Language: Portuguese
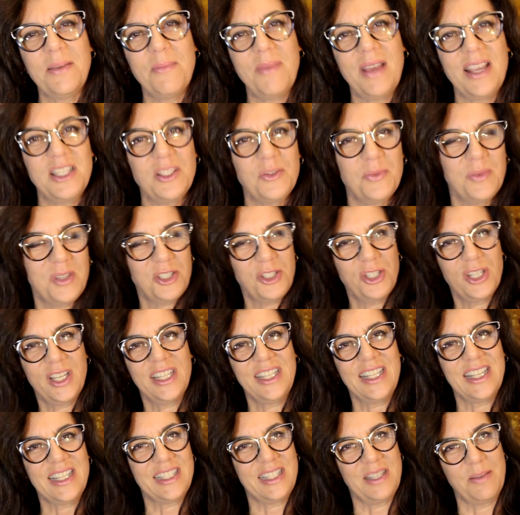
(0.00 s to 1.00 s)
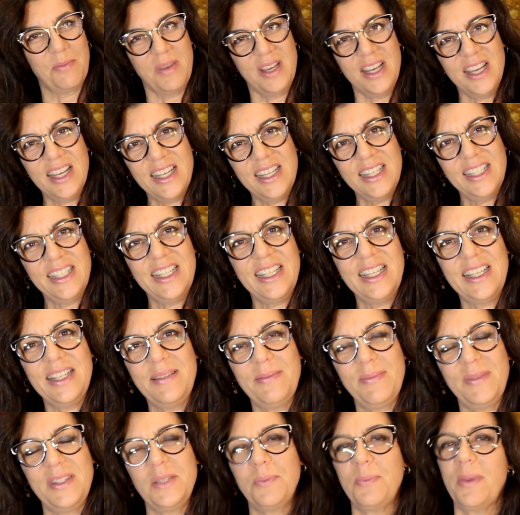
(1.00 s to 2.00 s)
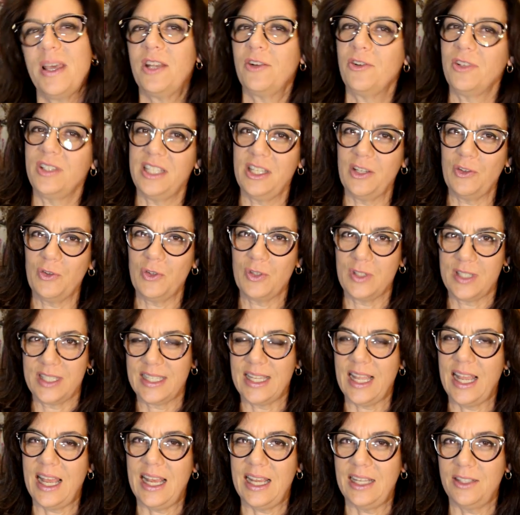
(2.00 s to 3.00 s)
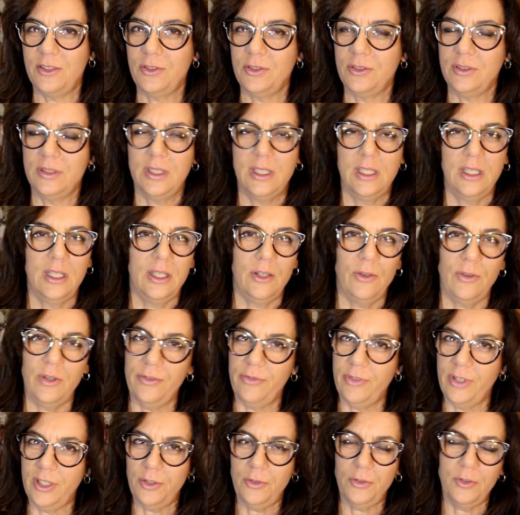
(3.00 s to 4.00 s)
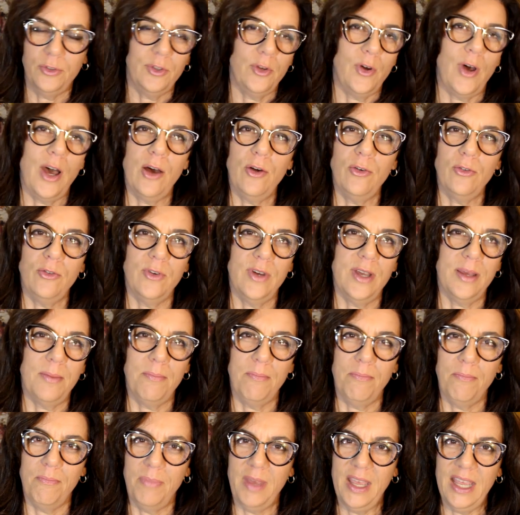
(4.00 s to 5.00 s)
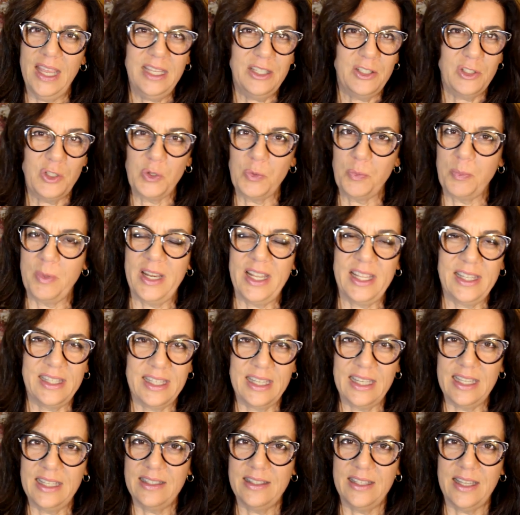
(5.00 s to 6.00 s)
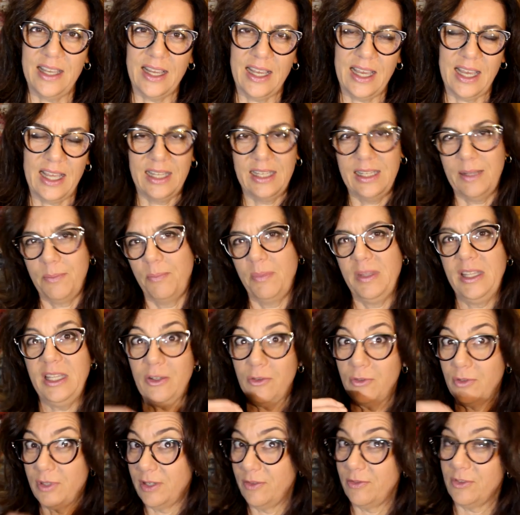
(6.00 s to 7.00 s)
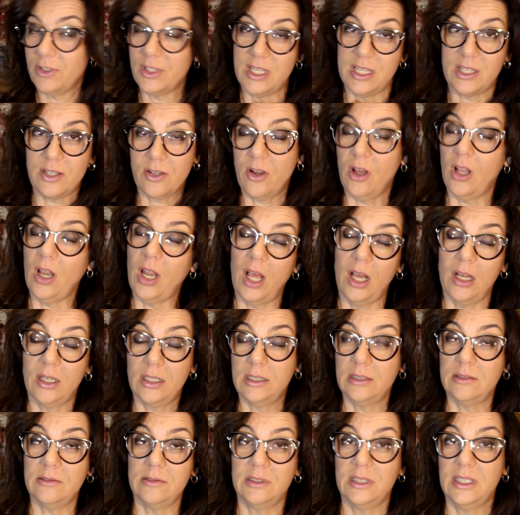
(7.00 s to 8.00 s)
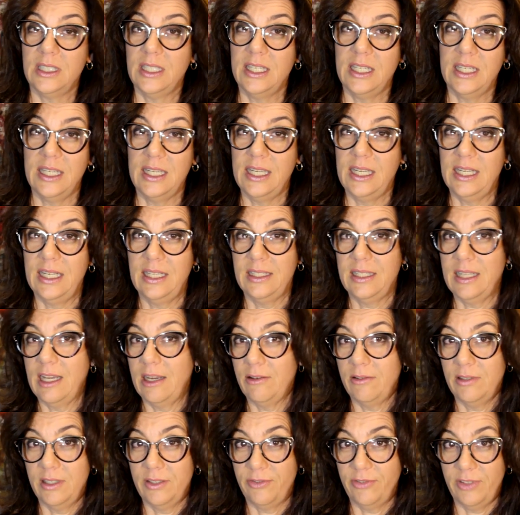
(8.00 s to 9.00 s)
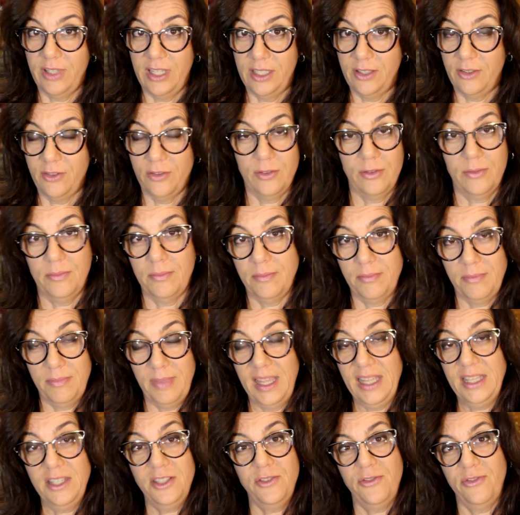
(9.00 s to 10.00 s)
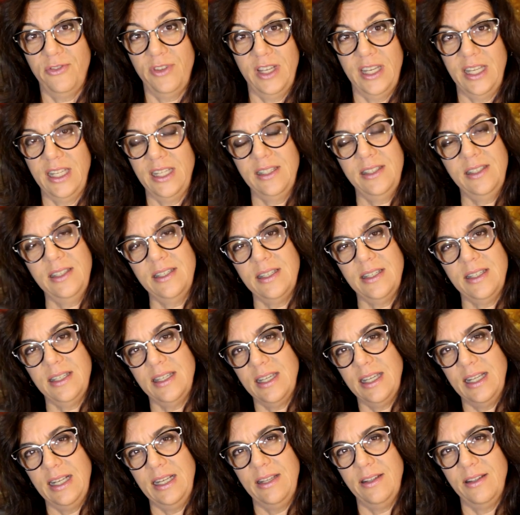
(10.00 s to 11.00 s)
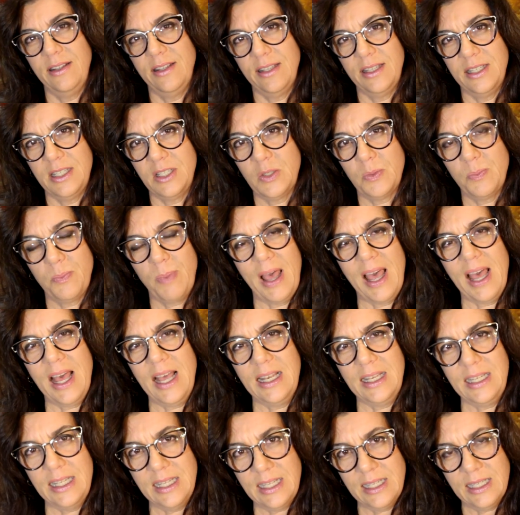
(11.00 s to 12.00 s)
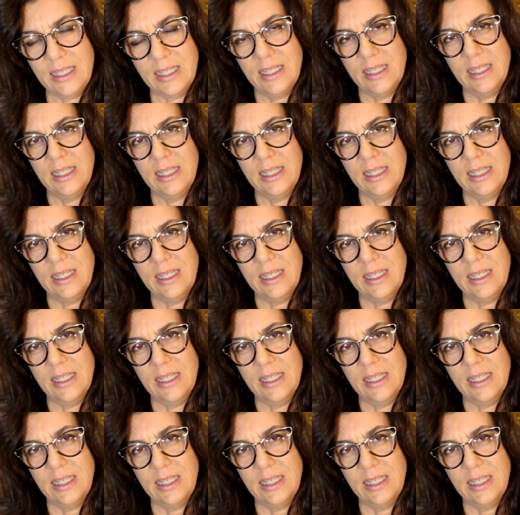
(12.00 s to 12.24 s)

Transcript: é mais uma dica da semana. Espero que tenham gostado. O efeito do álcool é bem surpreendente a cada pingo que vocês colocam. Ele dá um efeito bem diferente. Ele espalha,